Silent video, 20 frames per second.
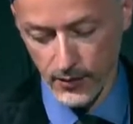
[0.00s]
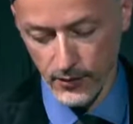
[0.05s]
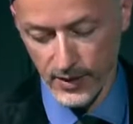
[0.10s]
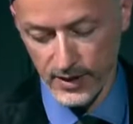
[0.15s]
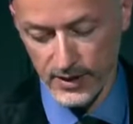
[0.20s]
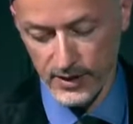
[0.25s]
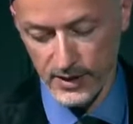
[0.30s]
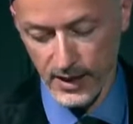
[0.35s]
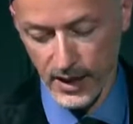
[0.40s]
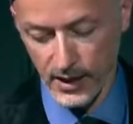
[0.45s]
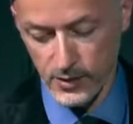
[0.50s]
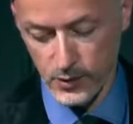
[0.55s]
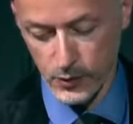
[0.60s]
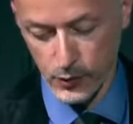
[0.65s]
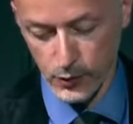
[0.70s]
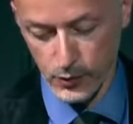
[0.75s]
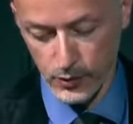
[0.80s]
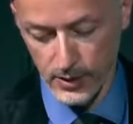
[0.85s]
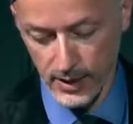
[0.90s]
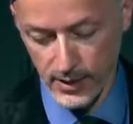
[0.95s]
Ve diğer
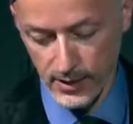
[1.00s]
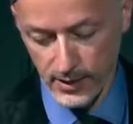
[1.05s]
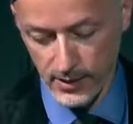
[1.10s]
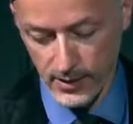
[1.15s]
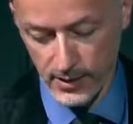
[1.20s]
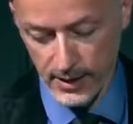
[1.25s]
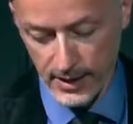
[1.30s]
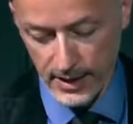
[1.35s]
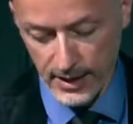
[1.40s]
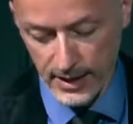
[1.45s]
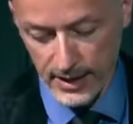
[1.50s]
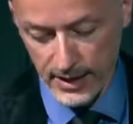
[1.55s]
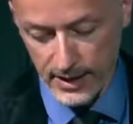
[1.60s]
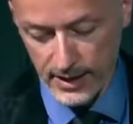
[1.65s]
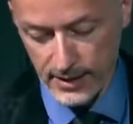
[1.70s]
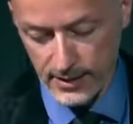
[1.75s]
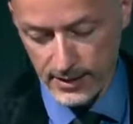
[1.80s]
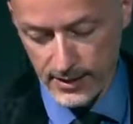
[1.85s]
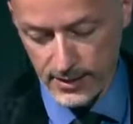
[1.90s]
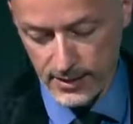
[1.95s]
soru da
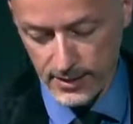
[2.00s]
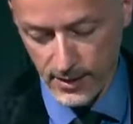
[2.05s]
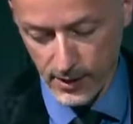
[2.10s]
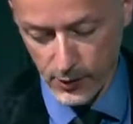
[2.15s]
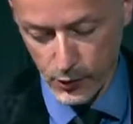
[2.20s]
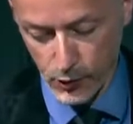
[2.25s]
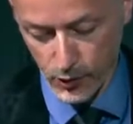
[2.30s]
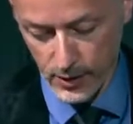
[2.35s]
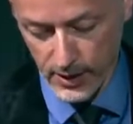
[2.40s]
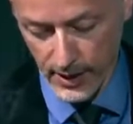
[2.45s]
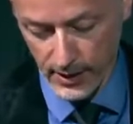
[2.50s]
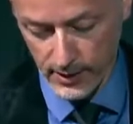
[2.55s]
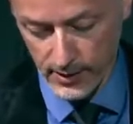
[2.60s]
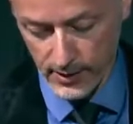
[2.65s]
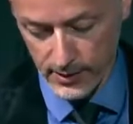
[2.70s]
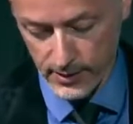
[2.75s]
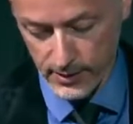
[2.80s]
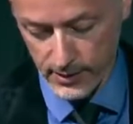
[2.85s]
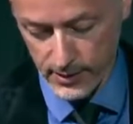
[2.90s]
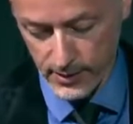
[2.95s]
Hindistan
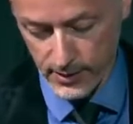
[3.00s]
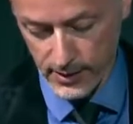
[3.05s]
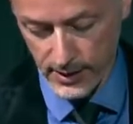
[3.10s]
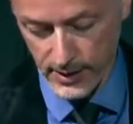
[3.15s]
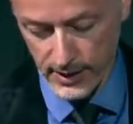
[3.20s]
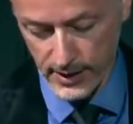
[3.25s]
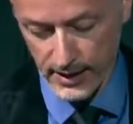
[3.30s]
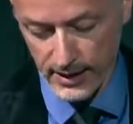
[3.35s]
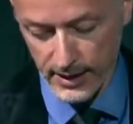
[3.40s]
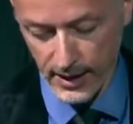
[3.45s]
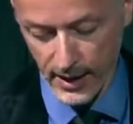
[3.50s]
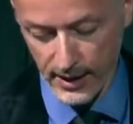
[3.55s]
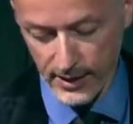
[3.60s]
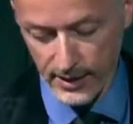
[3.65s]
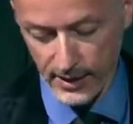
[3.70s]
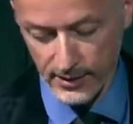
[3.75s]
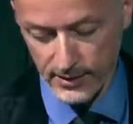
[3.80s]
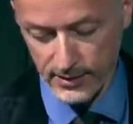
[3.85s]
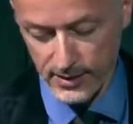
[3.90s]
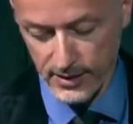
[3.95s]
kökenli
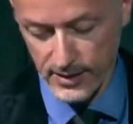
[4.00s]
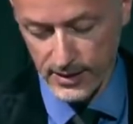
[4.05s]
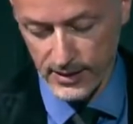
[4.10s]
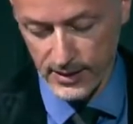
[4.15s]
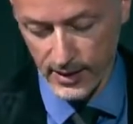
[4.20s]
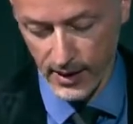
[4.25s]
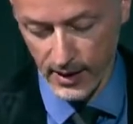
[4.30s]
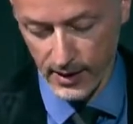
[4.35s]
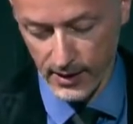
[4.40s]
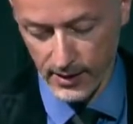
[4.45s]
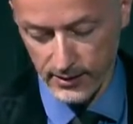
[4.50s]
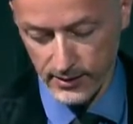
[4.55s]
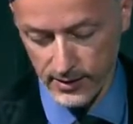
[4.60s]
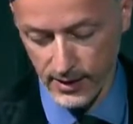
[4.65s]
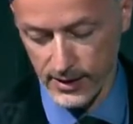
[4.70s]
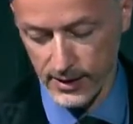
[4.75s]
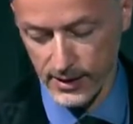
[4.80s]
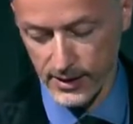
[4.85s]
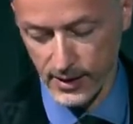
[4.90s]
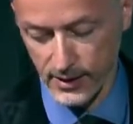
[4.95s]
İnayatiya
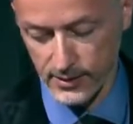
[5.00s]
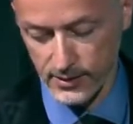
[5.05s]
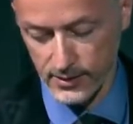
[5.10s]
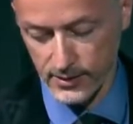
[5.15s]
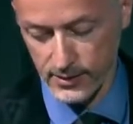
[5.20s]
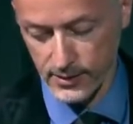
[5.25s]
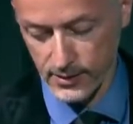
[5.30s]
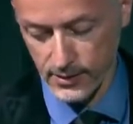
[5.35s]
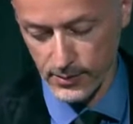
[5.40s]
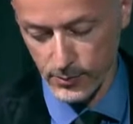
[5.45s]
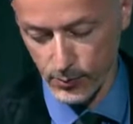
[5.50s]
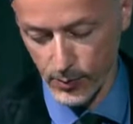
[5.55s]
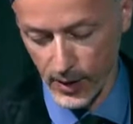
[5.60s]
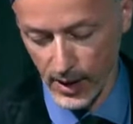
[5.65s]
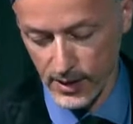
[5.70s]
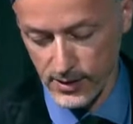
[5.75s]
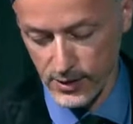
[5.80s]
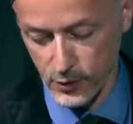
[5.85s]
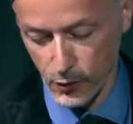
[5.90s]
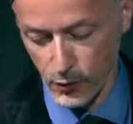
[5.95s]
tarikatının
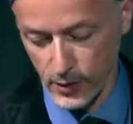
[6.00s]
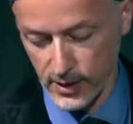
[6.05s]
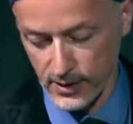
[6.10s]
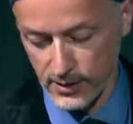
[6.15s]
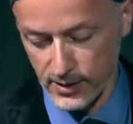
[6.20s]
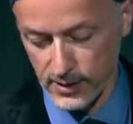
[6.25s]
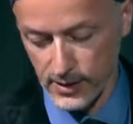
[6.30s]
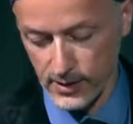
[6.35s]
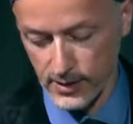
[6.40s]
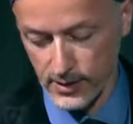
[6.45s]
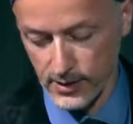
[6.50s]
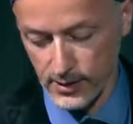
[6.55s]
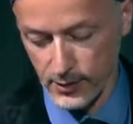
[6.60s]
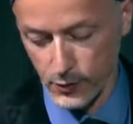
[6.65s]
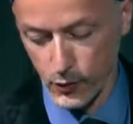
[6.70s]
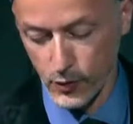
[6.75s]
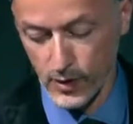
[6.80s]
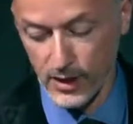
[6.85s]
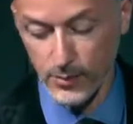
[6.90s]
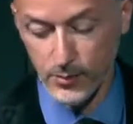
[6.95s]
bazı öğretileri
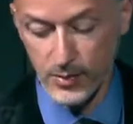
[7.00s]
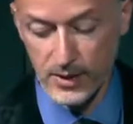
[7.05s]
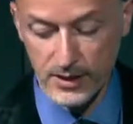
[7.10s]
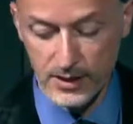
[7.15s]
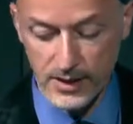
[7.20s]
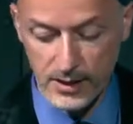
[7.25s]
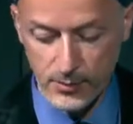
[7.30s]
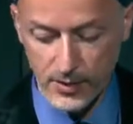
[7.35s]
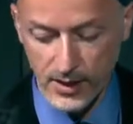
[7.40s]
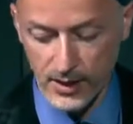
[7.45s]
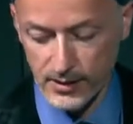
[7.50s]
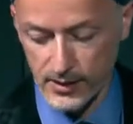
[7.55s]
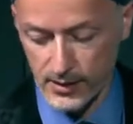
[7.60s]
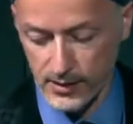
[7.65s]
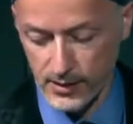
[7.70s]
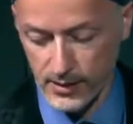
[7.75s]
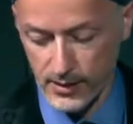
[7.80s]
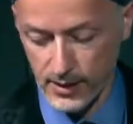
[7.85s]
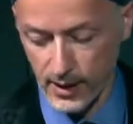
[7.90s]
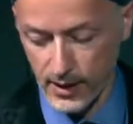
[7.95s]
görebildiğim
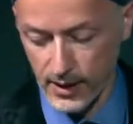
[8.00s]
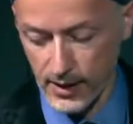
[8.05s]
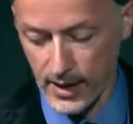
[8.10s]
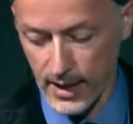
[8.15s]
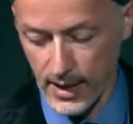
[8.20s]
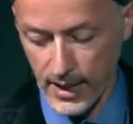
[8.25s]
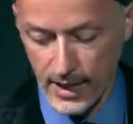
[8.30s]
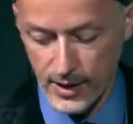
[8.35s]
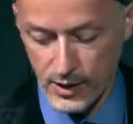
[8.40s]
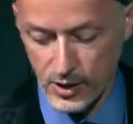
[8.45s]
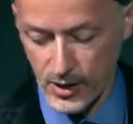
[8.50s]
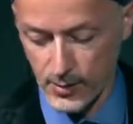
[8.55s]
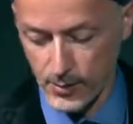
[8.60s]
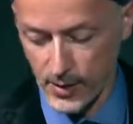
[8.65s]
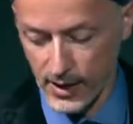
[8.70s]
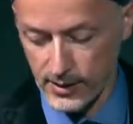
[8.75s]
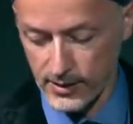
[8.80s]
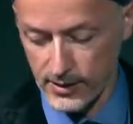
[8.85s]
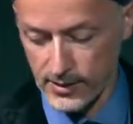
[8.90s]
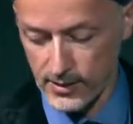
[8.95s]
kadarıyla
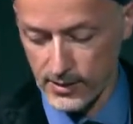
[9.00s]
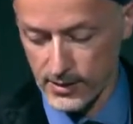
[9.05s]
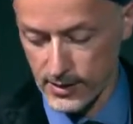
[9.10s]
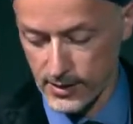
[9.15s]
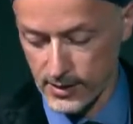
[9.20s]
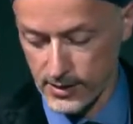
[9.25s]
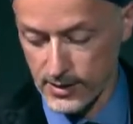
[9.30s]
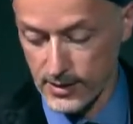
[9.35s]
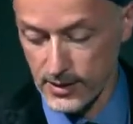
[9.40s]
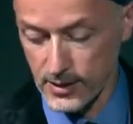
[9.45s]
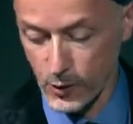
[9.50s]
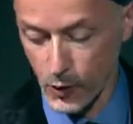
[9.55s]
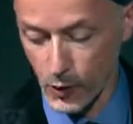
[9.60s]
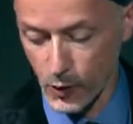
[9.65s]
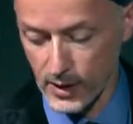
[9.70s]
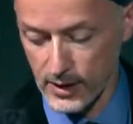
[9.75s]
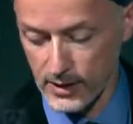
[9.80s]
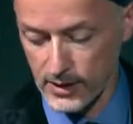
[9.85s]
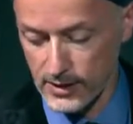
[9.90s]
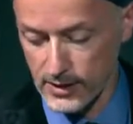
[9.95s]
cemaatinizin
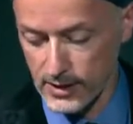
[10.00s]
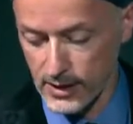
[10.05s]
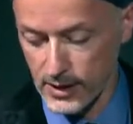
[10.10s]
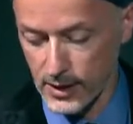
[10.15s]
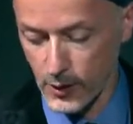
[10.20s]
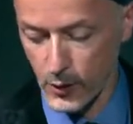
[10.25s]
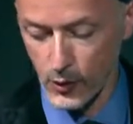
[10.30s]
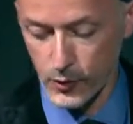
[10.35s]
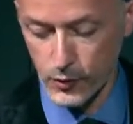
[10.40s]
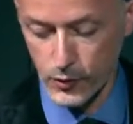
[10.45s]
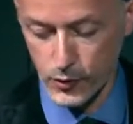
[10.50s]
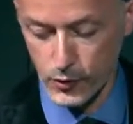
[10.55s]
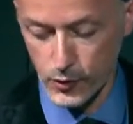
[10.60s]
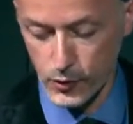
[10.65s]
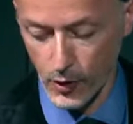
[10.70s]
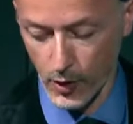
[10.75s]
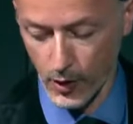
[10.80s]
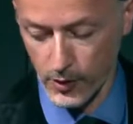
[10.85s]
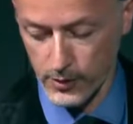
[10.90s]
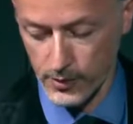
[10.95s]
öğretisiyle
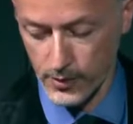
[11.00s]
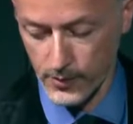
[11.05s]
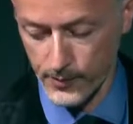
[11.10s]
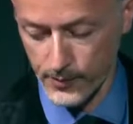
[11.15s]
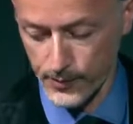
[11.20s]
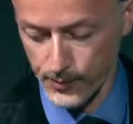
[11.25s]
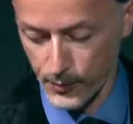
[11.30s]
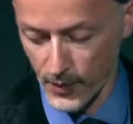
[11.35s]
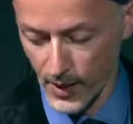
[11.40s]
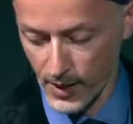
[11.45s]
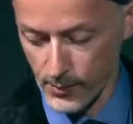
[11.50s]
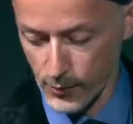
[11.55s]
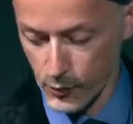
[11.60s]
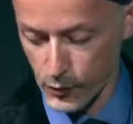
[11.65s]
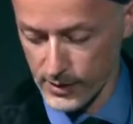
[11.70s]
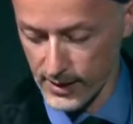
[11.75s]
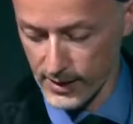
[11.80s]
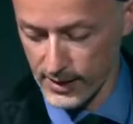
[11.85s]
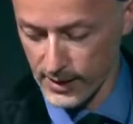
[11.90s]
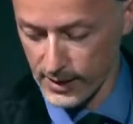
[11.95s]
örtüşüyor.
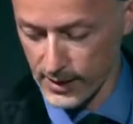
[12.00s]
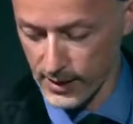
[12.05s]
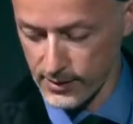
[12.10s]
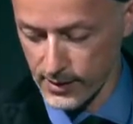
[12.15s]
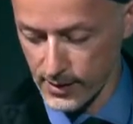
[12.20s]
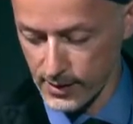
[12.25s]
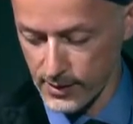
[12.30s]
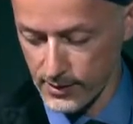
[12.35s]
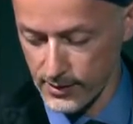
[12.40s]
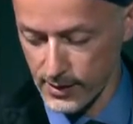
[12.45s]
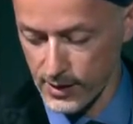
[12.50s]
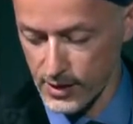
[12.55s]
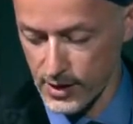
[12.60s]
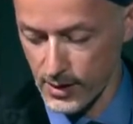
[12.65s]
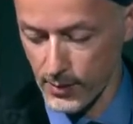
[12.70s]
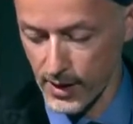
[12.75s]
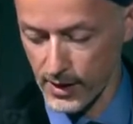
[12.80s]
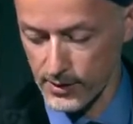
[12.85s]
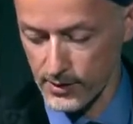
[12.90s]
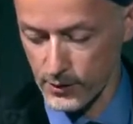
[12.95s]
Bu tarikat hakkında
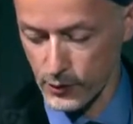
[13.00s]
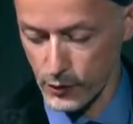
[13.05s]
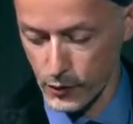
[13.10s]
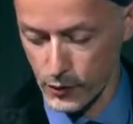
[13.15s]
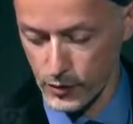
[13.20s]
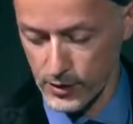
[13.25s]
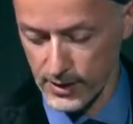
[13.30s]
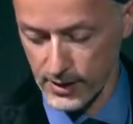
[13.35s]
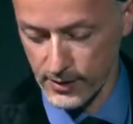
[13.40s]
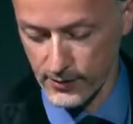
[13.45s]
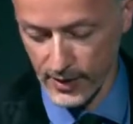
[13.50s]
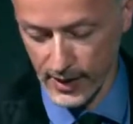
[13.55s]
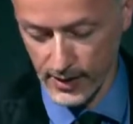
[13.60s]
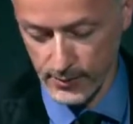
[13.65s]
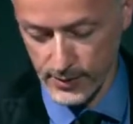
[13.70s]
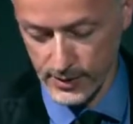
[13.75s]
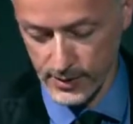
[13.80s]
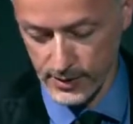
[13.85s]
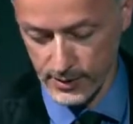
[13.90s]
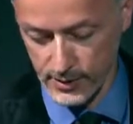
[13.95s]
cemaatin görüşleri var
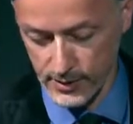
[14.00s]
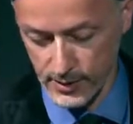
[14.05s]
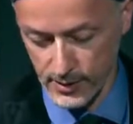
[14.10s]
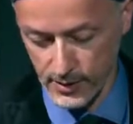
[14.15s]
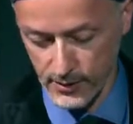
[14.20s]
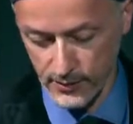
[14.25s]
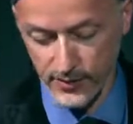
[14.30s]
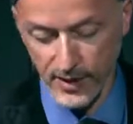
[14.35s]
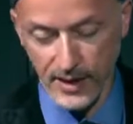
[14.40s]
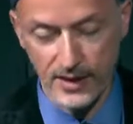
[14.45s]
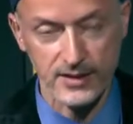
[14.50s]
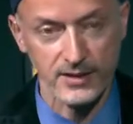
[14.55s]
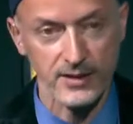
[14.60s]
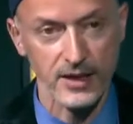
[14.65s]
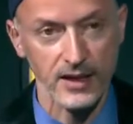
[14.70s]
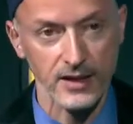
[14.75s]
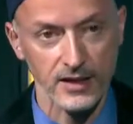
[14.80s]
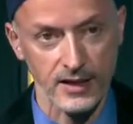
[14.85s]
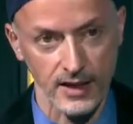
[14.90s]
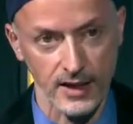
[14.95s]
mıdır?
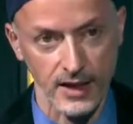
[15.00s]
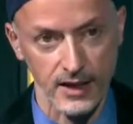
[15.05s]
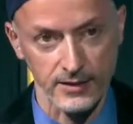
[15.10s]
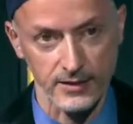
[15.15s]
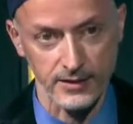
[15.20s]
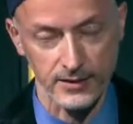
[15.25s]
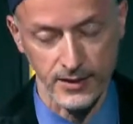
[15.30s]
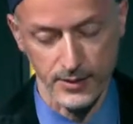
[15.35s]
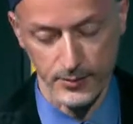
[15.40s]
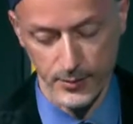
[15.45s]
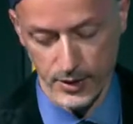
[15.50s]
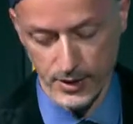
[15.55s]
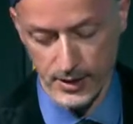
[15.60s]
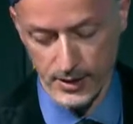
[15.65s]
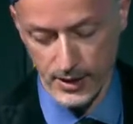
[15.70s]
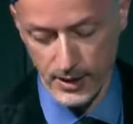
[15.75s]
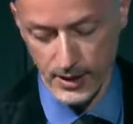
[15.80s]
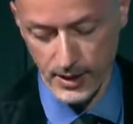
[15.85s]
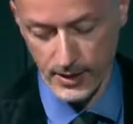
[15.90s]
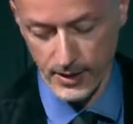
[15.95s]
Varsa nelerdir demiş.